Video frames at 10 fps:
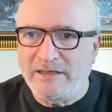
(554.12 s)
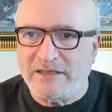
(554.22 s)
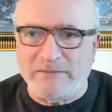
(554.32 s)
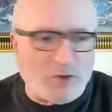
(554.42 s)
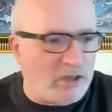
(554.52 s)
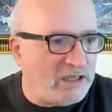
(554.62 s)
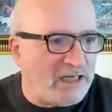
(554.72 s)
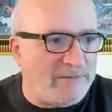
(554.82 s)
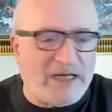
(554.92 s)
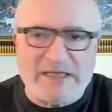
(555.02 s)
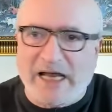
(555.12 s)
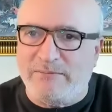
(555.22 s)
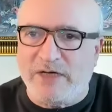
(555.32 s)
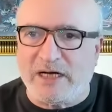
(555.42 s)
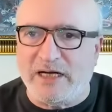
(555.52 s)
طيب طلعت حماس
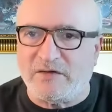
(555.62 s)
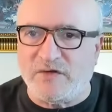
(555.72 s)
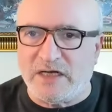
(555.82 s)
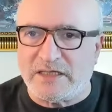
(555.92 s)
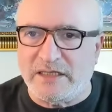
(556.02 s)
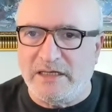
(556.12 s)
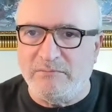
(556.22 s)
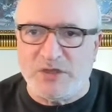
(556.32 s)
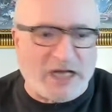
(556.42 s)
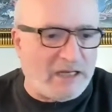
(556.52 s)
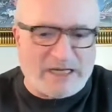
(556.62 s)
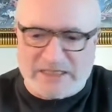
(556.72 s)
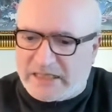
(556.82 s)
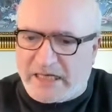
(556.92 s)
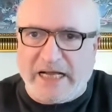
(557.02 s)
حامله رايه فلسطين مش على
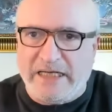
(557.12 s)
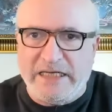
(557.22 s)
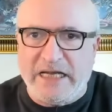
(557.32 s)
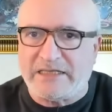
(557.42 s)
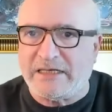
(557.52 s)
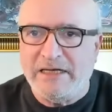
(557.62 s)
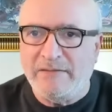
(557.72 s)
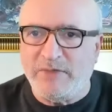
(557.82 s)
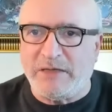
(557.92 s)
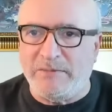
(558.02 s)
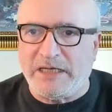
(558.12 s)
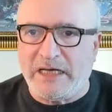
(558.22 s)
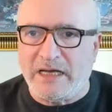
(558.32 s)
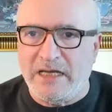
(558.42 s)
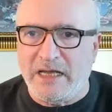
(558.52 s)
المسطره على قياس مثل ما
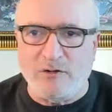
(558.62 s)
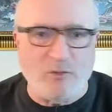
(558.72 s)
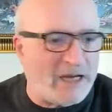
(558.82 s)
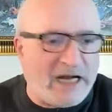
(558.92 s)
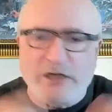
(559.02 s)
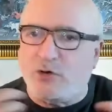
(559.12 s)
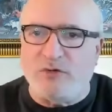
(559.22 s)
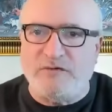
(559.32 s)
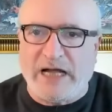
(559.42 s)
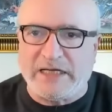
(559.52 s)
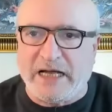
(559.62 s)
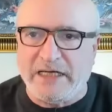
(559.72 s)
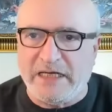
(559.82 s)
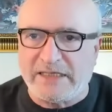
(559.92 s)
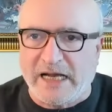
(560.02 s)
بدك اياها وما راح يكون في حدا
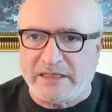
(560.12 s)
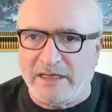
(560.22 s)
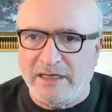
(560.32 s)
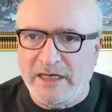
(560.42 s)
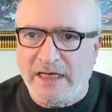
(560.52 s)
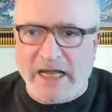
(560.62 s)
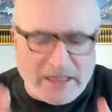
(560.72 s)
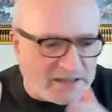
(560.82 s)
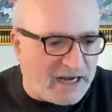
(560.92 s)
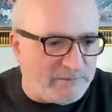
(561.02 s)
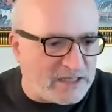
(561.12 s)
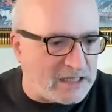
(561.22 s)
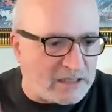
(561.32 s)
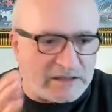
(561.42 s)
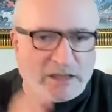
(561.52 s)
على قياس حدا لا انت على
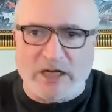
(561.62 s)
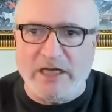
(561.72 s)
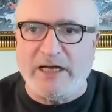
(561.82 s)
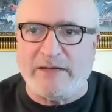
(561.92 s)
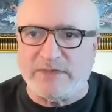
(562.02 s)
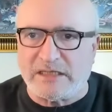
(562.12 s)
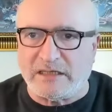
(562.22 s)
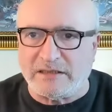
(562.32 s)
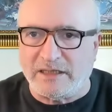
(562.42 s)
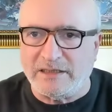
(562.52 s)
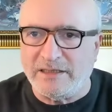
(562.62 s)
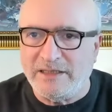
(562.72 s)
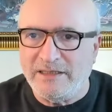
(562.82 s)
مسطرتها ولا هي على مسطرتك